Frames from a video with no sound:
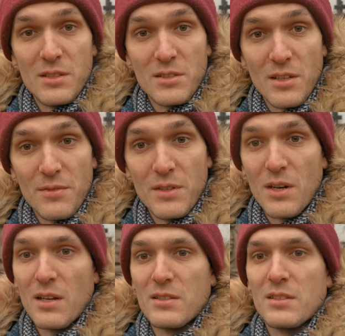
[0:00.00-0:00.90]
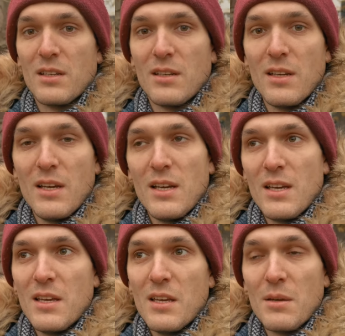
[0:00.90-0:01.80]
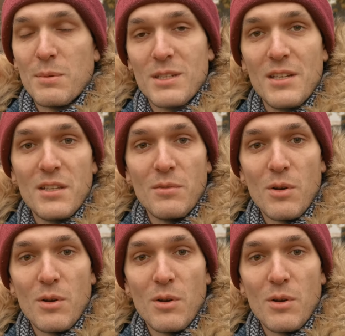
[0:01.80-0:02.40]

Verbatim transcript: Российской Федерации. И последняя